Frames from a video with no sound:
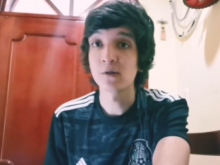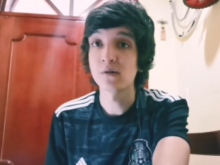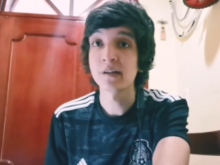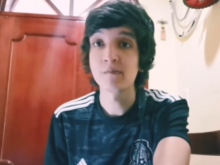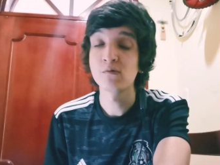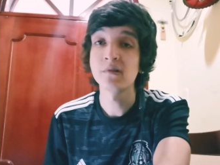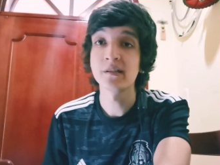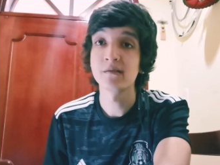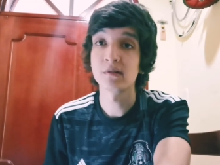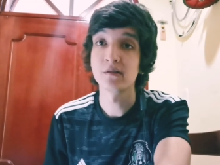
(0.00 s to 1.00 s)
todos hay muchas
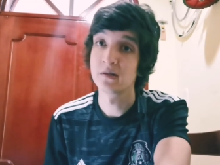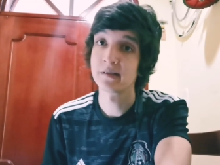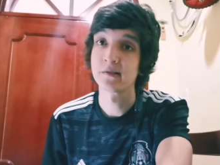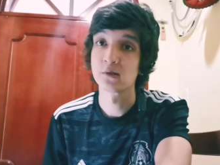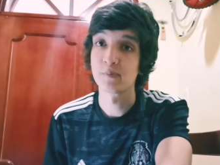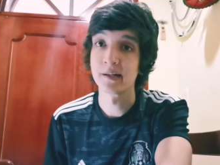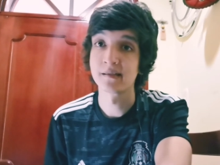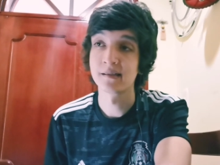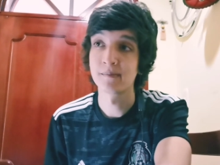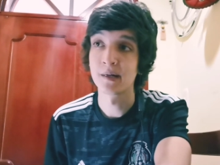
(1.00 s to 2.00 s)
situaciones que nos
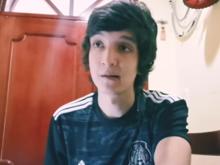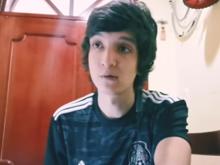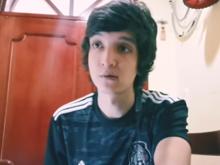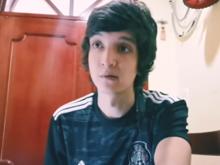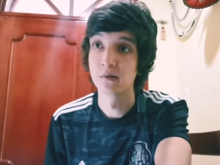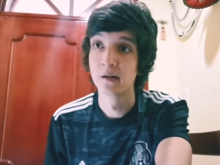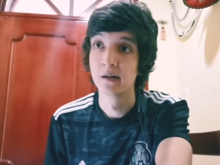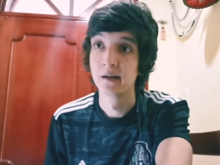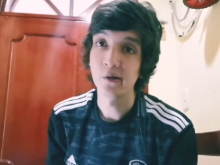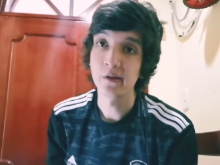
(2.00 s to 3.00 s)
parecen de mal gusto,
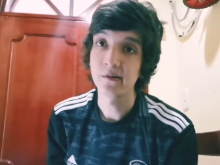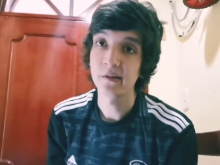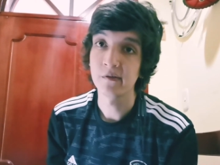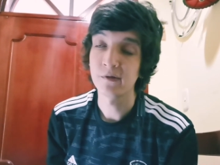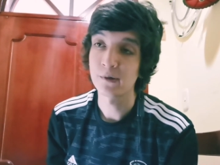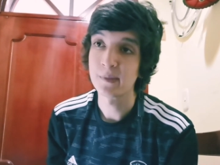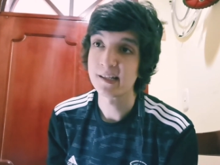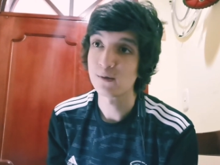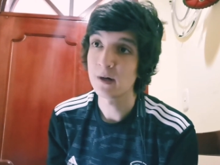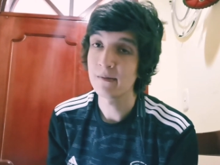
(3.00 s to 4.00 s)
y lo digo de forma
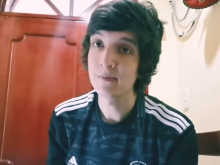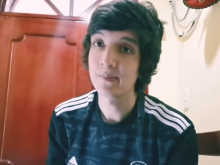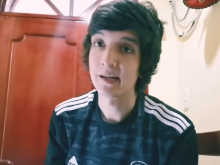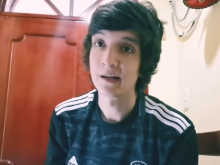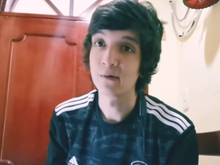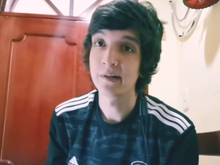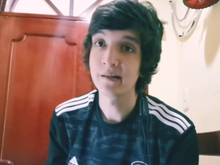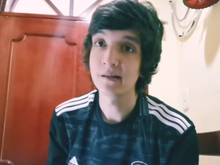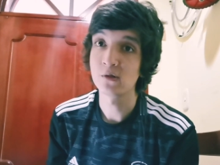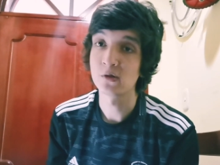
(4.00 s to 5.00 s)
suave para no
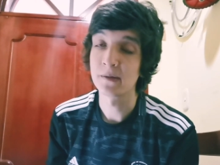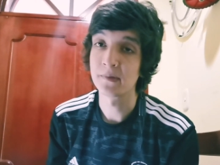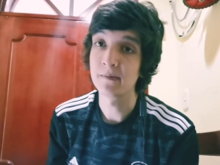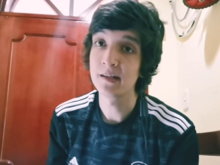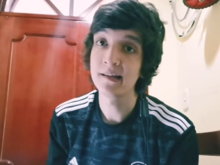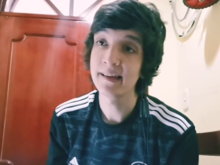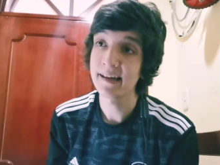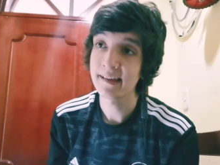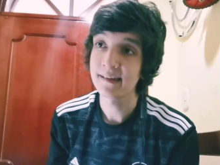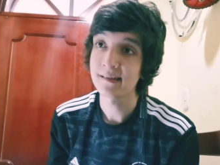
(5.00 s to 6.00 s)
herir
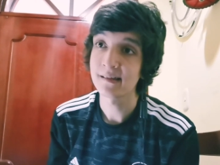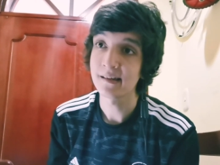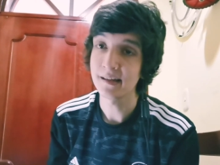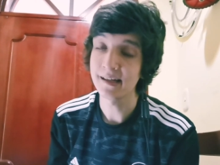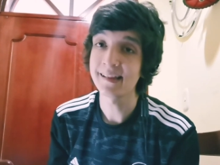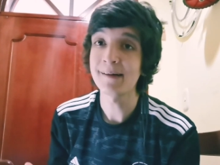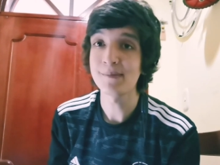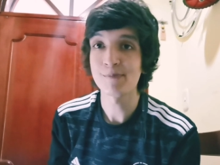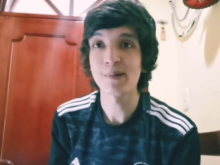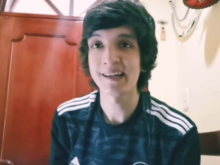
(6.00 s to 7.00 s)
susceptibilidades y
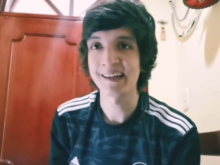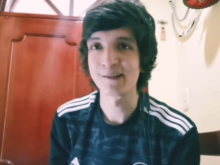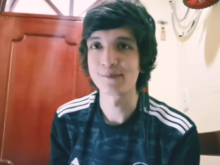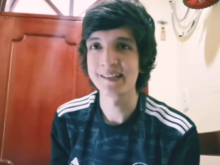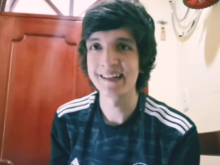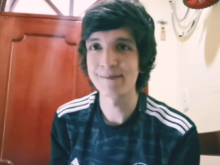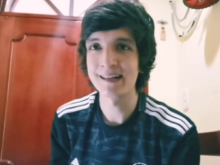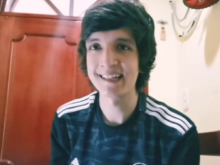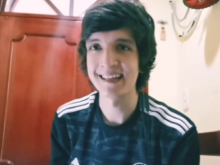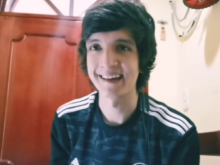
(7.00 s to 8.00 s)
también para que no me hierva
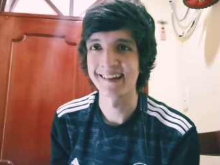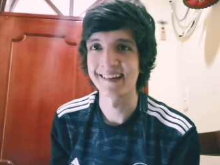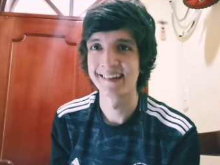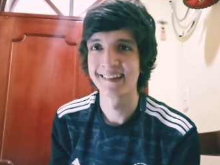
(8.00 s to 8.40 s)
la sangre.